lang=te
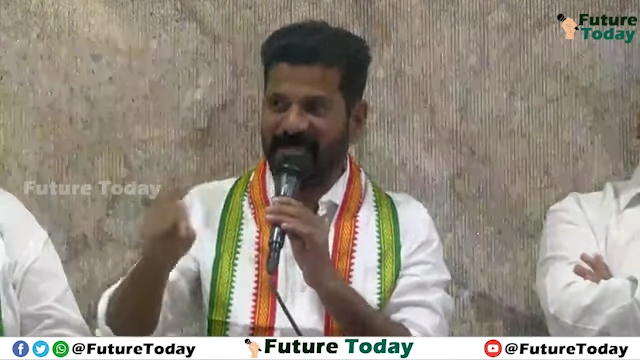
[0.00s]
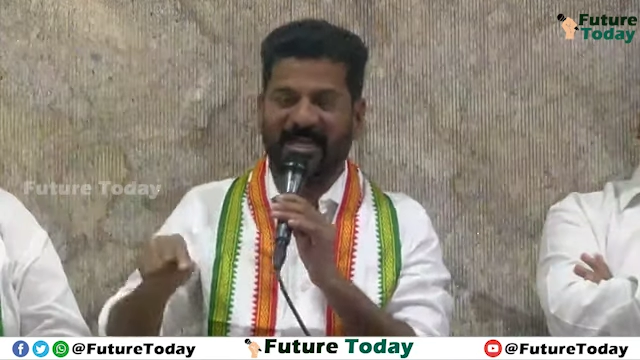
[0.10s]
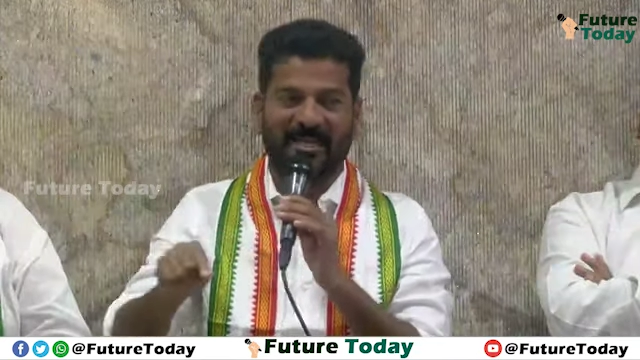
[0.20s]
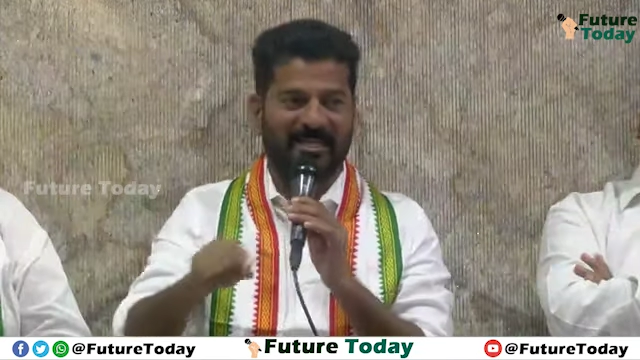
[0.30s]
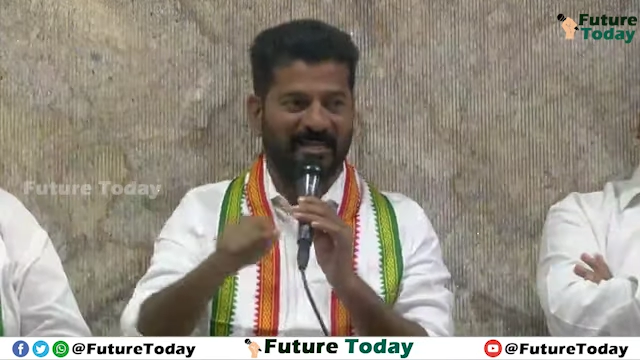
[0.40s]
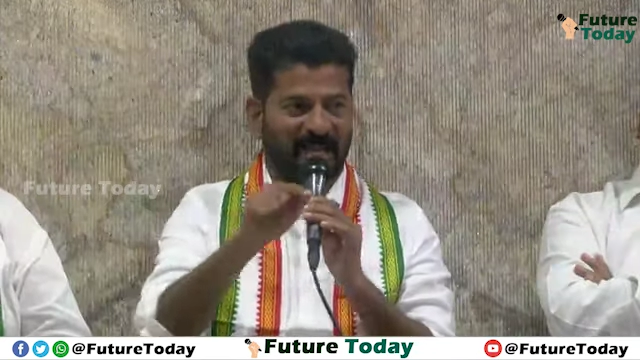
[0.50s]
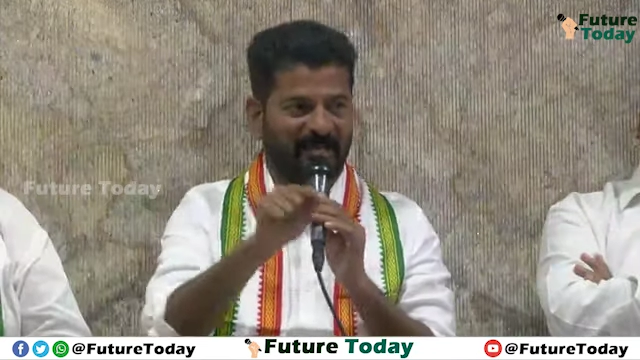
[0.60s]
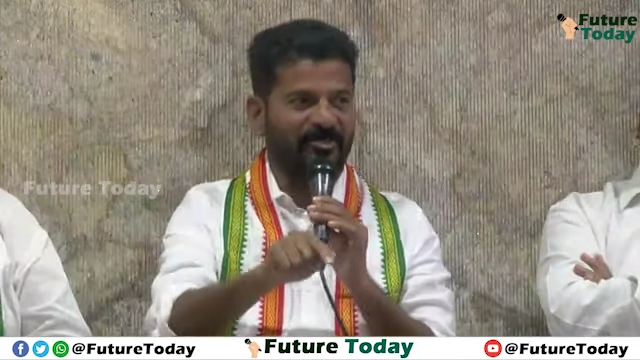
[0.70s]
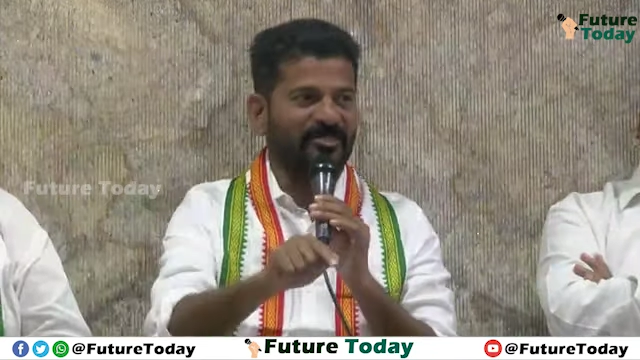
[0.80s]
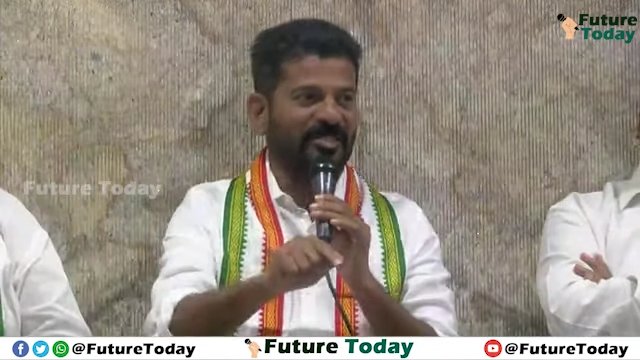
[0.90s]
పడాలన్న
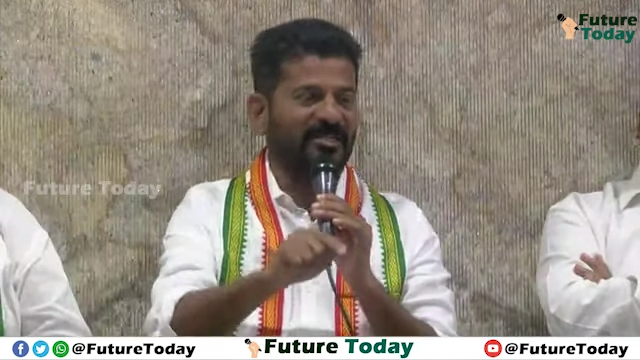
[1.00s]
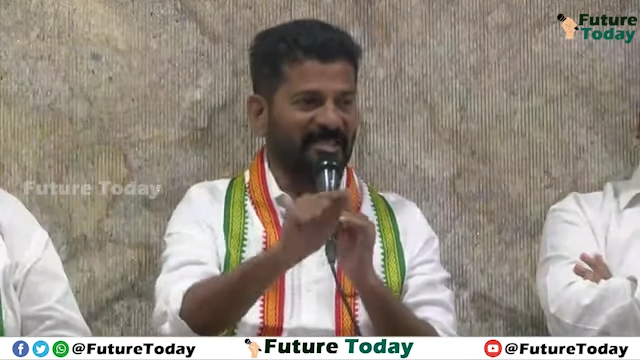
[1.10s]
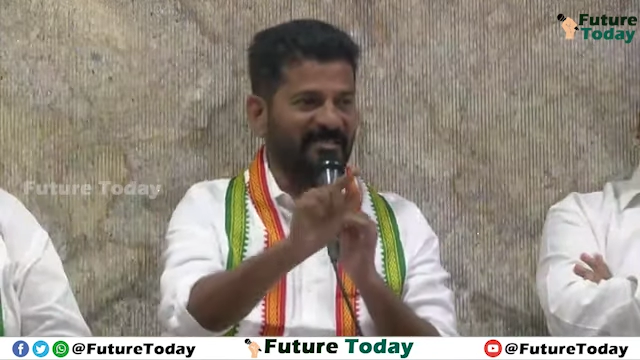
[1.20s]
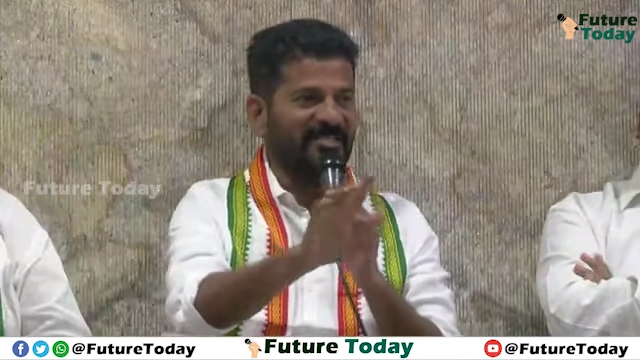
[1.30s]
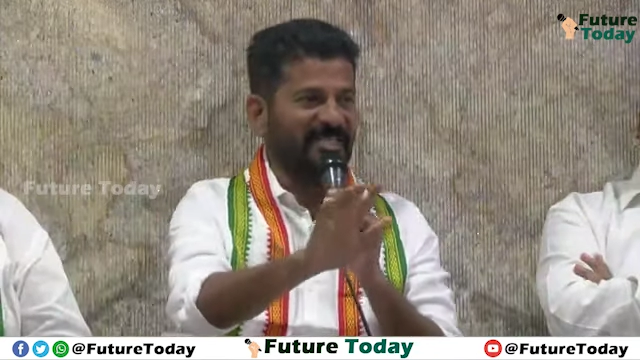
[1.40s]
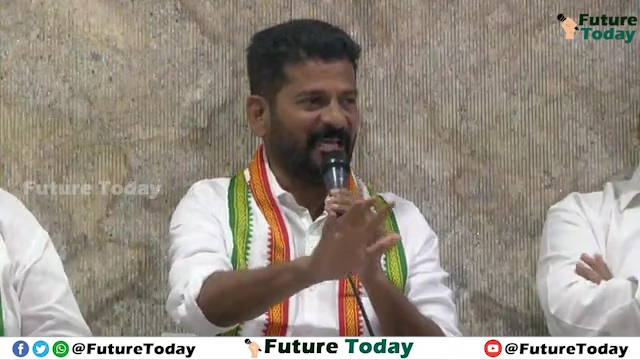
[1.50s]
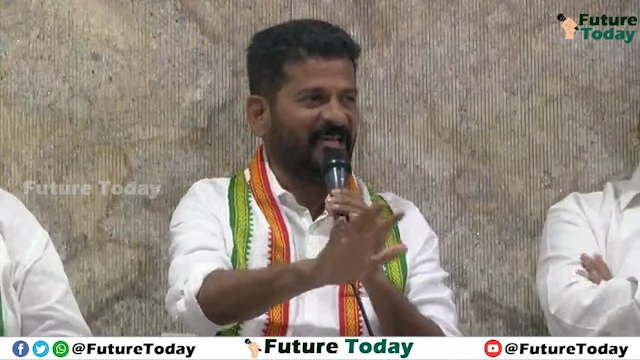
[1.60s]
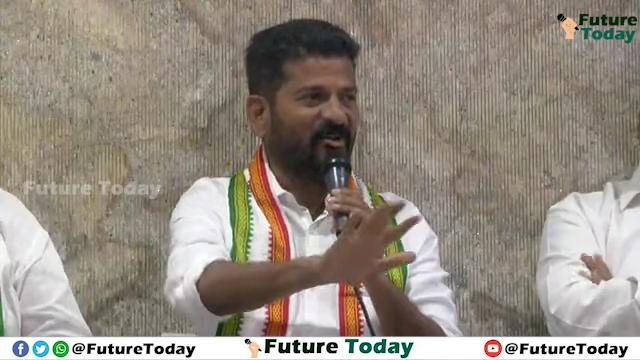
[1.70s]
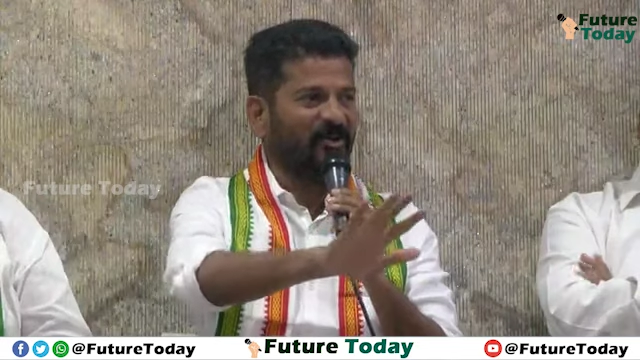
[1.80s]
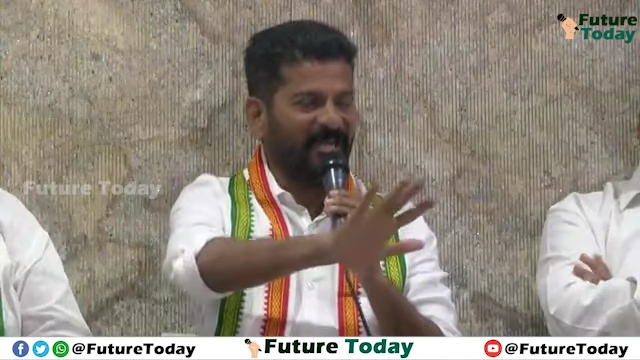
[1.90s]
ఆలోచన
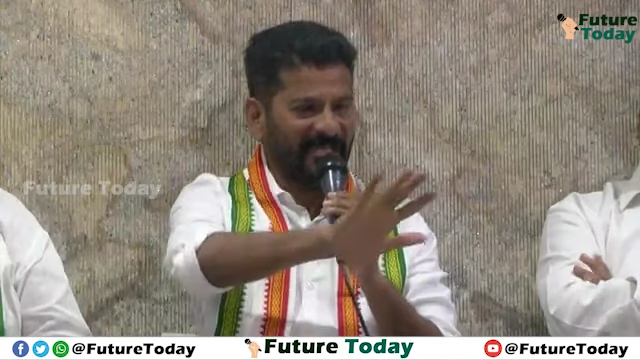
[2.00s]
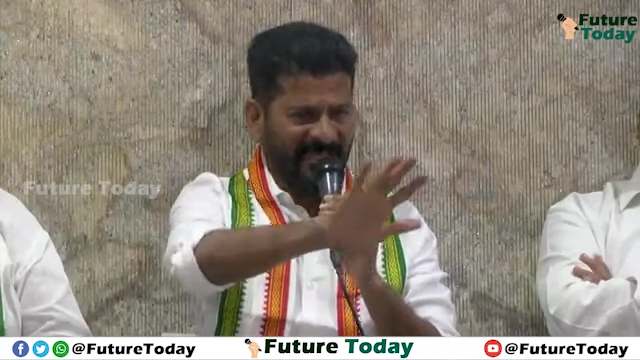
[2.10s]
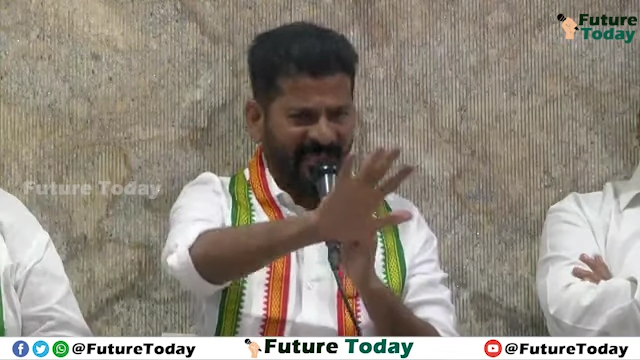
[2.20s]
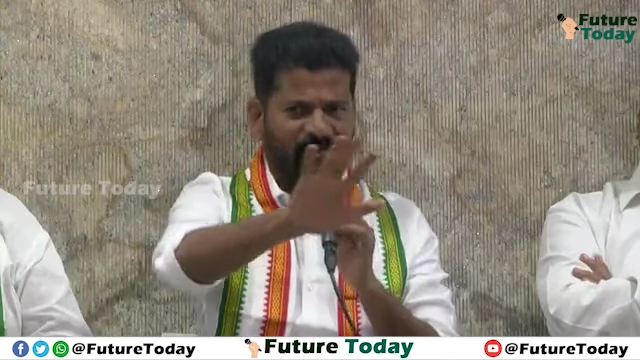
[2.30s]
చంద్రశేఖరరావు గారికి ఏ